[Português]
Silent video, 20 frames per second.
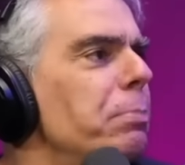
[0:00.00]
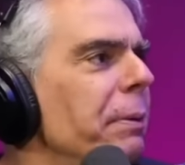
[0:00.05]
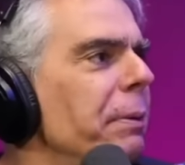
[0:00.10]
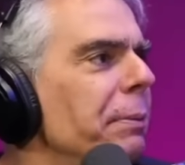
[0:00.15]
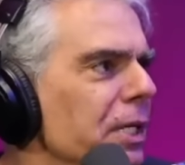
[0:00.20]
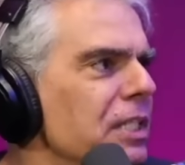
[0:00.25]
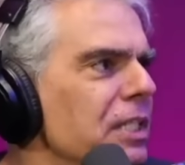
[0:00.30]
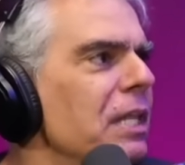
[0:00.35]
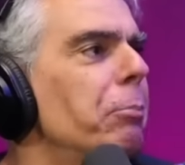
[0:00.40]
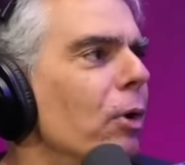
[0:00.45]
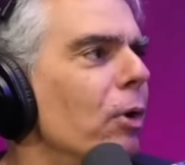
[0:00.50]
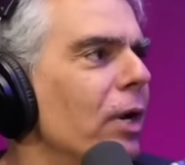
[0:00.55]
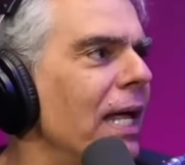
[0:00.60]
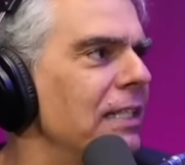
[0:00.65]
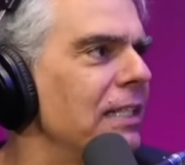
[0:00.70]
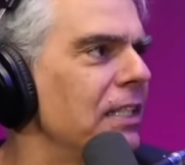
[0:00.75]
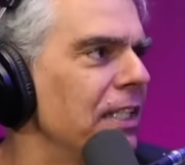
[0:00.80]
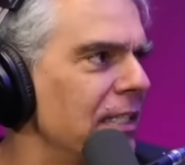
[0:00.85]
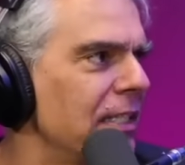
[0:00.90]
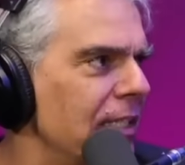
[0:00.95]
primeiras
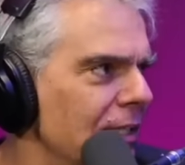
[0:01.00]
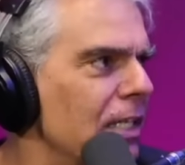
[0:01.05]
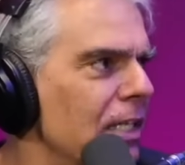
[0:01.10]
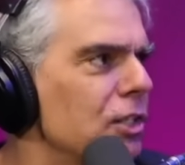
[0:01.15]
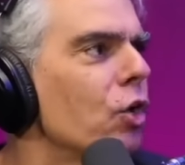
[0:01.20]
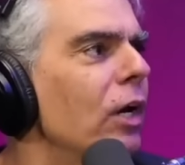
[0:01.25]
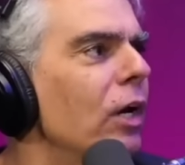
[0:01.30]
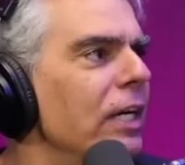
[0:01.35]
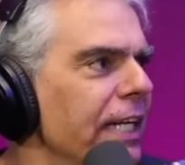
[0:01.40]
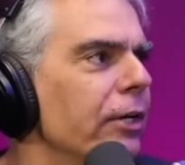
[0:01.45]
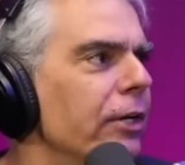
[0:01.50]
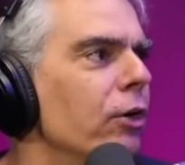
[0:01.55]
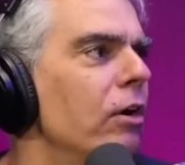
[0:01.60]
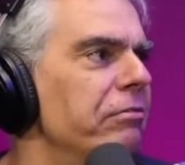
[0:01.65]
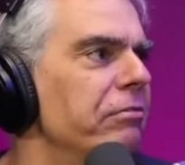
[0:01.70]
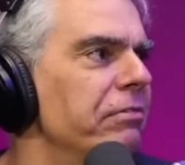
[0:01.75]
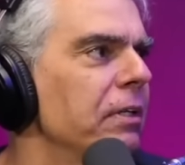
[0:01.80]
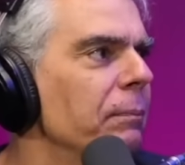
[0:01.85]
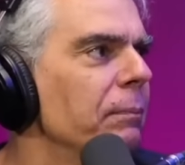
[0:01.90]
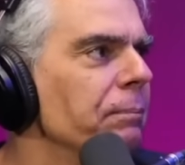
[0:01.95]
temporadas né, da, da Escolinha é.
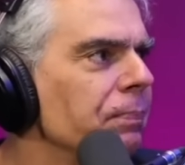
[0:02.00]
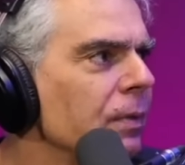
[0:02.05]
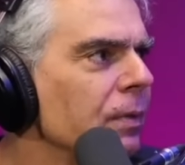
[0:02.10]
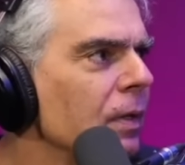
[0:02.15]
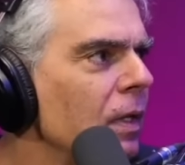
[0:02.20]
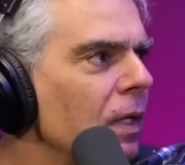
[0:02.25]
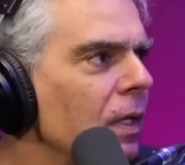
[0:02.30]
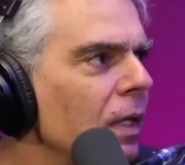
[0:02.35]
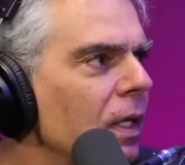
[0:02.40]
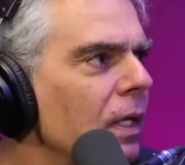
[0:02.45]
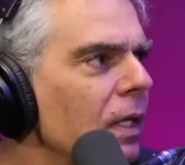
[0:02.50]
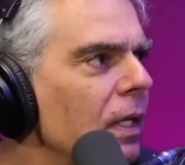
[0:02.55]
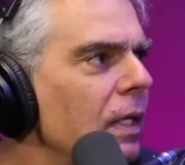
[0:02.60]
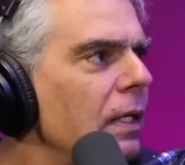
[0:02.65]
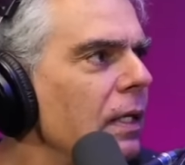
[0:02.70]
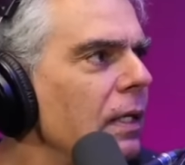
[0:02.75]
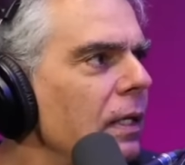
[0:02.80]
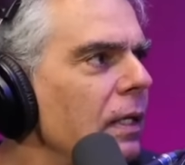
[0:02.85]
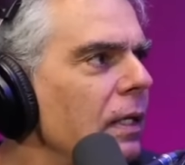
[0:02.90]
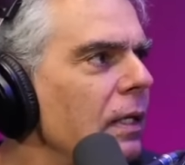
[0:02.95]
Nova.
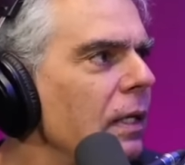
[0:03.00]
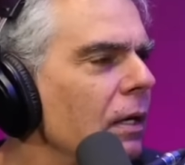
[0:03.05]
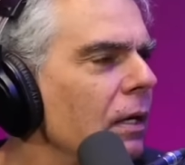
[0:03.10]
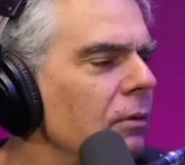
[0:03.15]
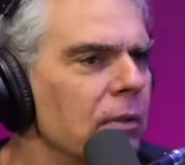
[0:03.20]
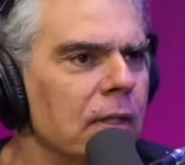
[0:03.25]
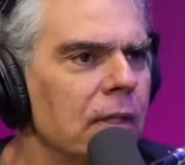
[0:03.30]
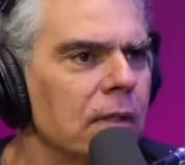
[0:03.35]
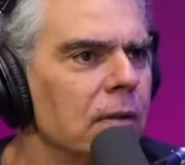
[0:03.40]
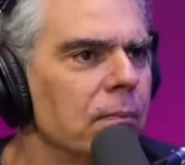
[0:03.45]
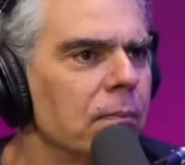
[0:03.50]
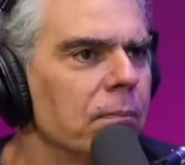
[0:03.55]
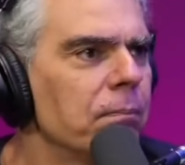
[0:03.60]
E mas eu... tu soube